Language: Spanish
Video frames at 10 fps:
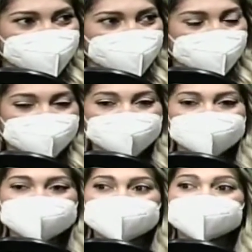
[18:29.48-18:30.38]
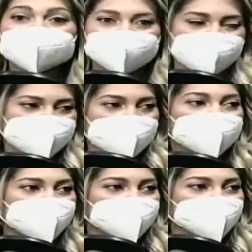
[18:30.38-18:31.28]
cuando dicen el
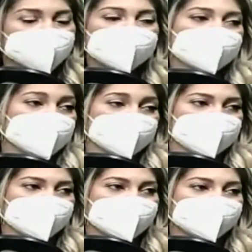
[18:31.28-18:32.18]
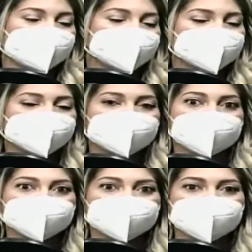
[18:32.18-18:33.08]
diagnóstico, cuando le dan este
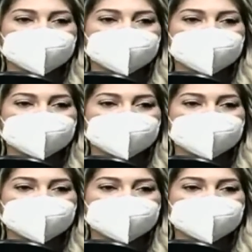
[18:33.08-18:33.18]
diagnóstico,